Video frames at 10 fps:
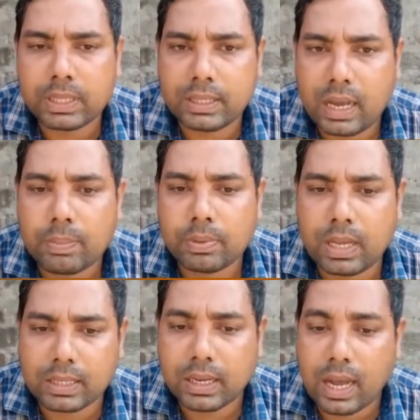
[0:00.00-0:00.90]
बताइए आप
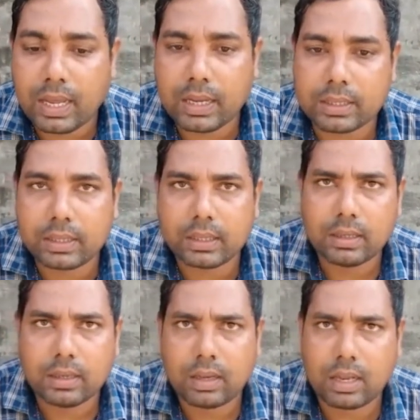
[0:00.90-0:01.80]
यहाँ तक आए कैसे
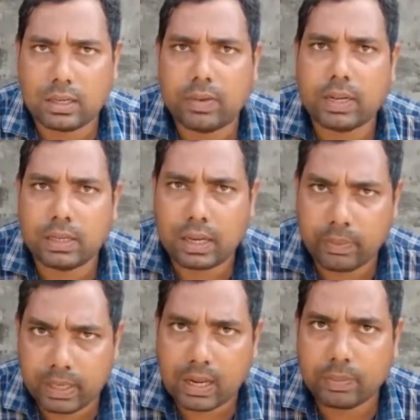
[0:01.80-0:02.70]
अरे वारंट है
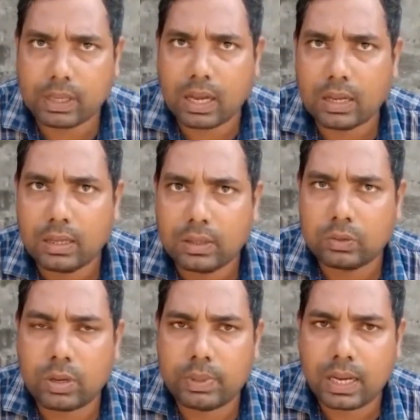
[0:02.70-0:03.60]
मेरा नाम क्या
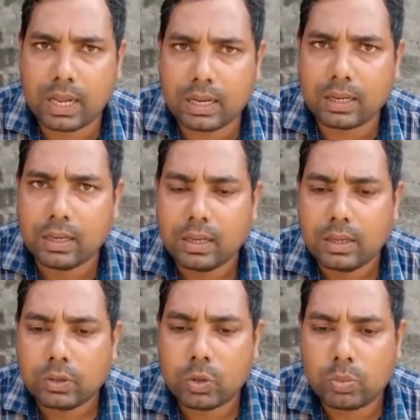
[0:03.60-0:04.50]
जो आप दिखा रहे हैं
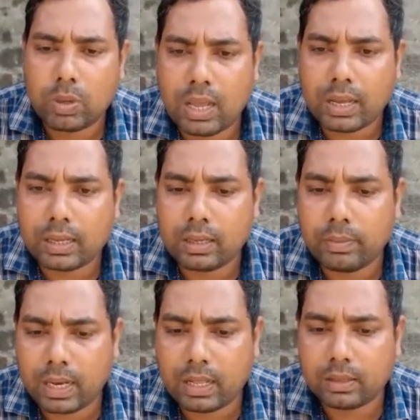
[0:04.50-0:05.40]
तो बोला कि
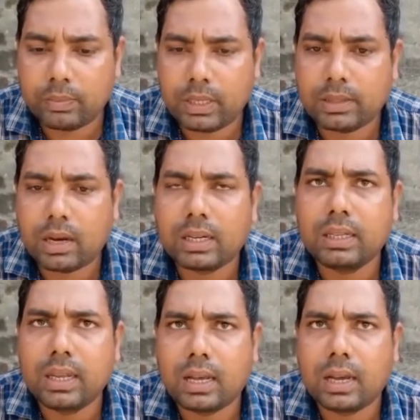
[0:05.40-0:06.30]
मेरा मेरी थार्टी
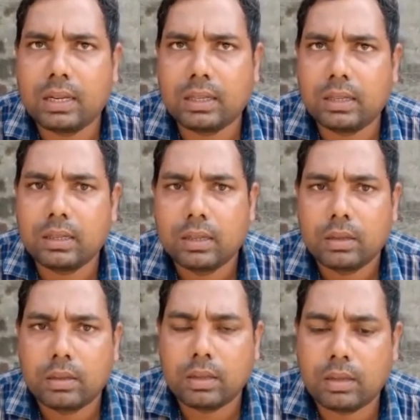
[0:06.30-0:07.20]
है यहाँ आने की
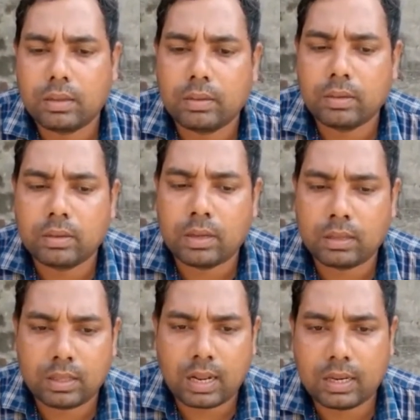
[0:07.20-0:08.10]

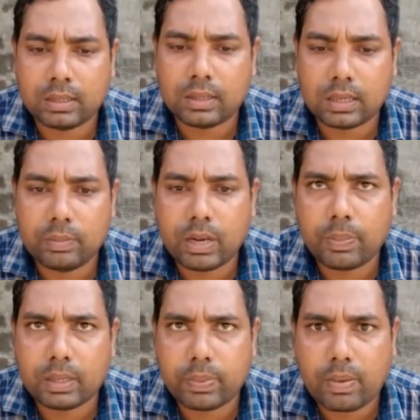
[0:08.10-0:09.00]
अंदर आने तक की मेरे
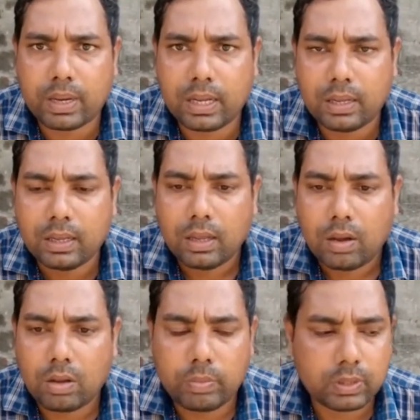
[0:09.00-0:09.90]
पास पावर है
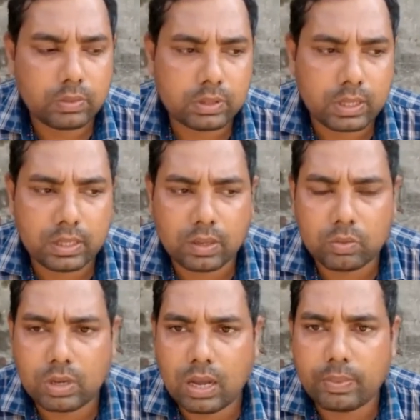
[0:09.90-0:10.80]
और मैं तो सही कर
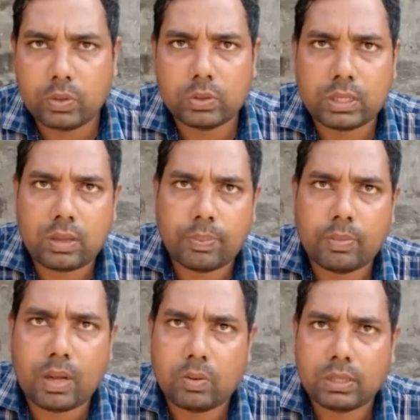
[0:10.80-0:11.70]
दूंगा अभी दो हज़ार थप्पड़
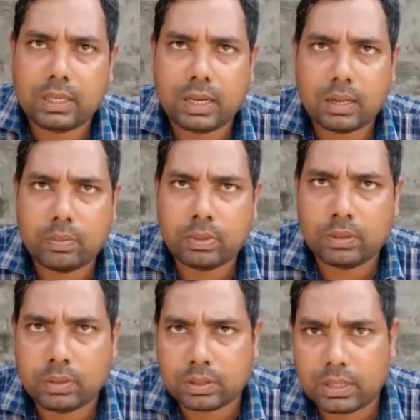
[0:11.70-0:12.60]
मारूंगा तेरी अकल
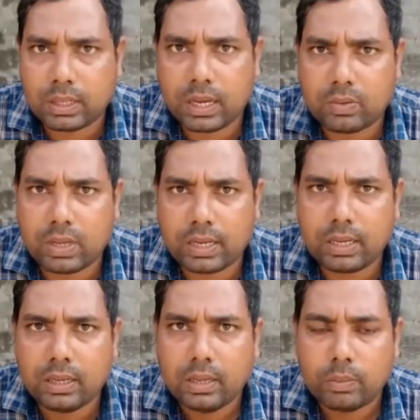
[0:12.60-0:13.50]
से ठिकाना जाएगी
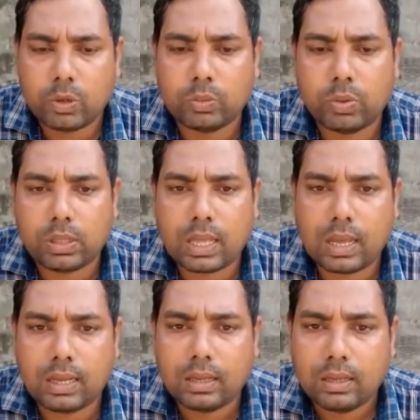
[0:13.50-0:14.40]
बहुत बोलता
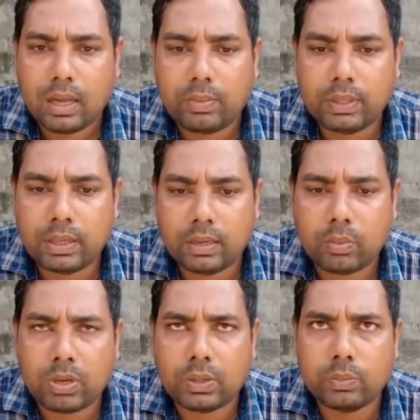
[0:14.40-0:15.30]
है अभी
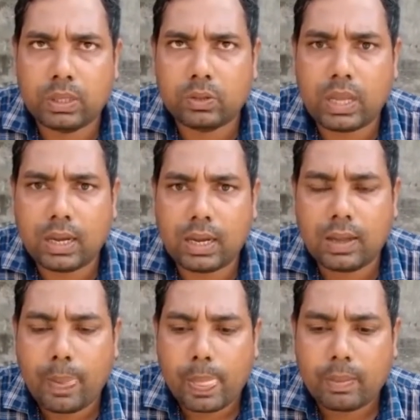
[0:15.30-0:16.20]
बोलना बंद हो जाएगा
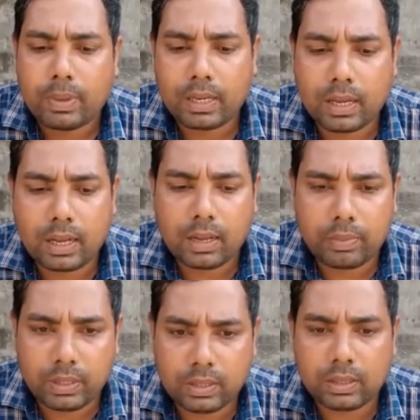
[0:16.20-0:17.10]
मैंने कहा
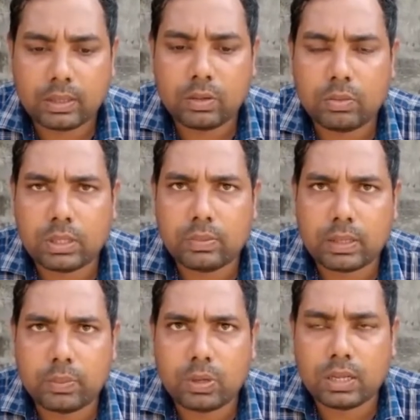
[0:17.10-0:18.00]
अभी क्यों किस
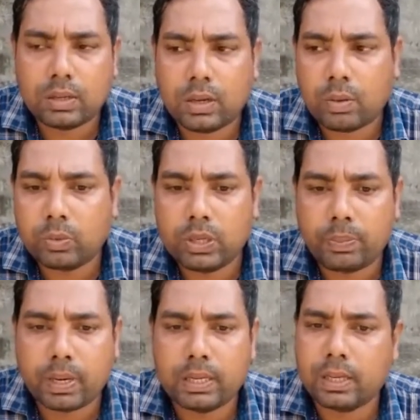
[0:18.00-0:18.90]
बात बोलना चाहेगा अब मुझे
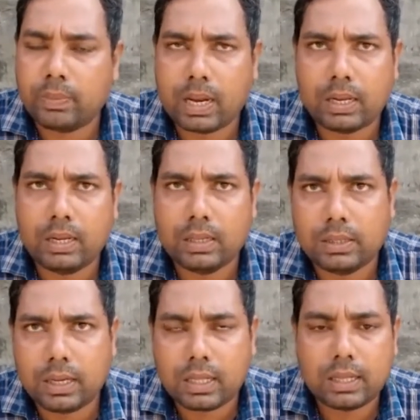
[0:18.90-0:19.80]
पकड़े के बाहर के लिए
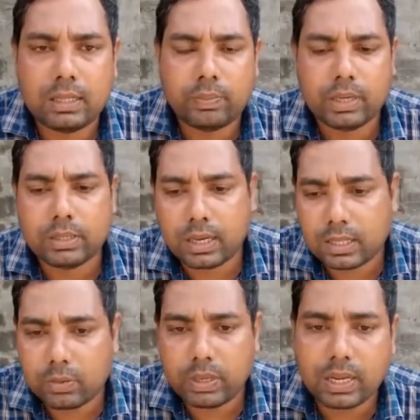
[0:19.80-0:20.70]
घसीट रहा था जब घसीट रहा
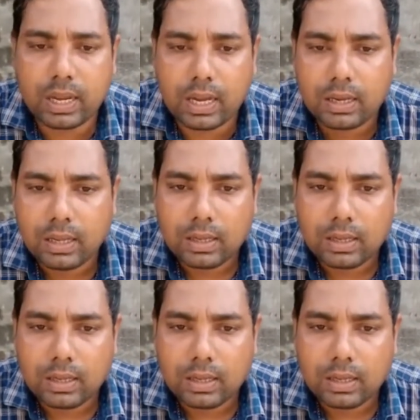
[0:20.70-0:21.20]
था मैंने कहा